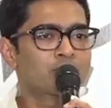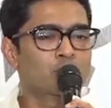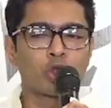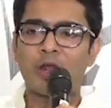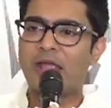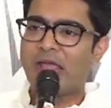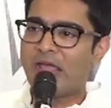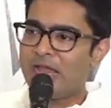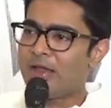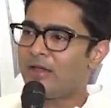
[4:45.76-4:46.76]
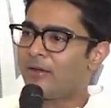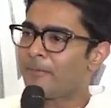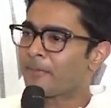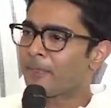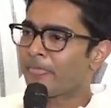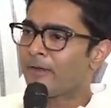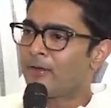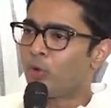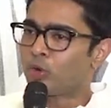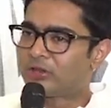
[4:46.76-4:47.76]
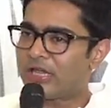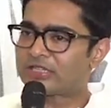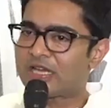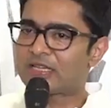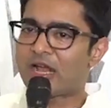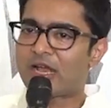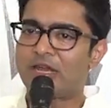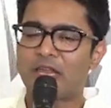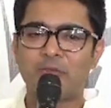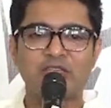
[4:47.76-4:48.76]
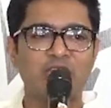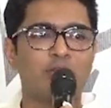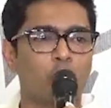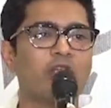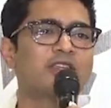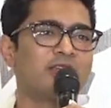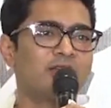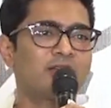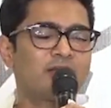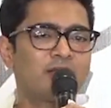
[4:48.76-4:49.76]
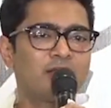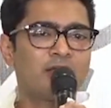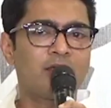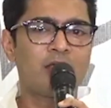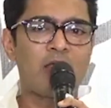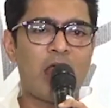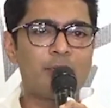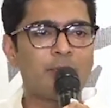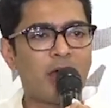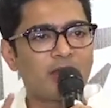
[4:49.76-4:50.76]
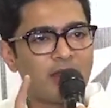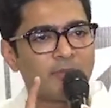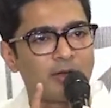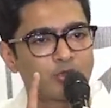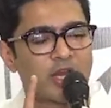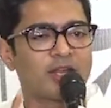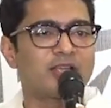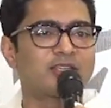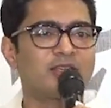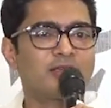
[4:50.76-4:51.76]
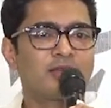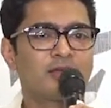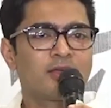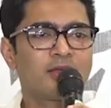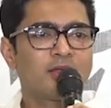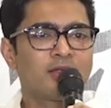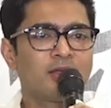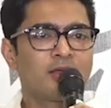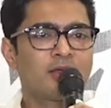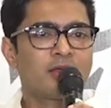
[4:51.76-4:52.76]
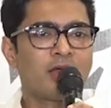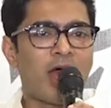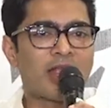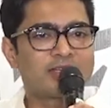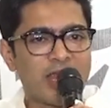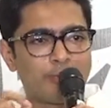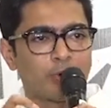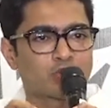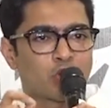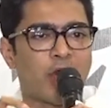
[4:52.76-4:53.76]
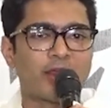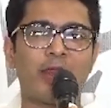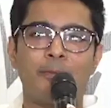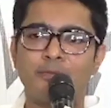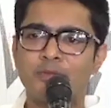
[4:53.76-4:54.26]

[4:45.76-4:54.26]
সুতরাং এই উদ্দেশ্যে যারা কালকে মিছিল করেছে আমি বাংলার মানুষের কাছে আজকে এই প্রশ্ন রাখলাম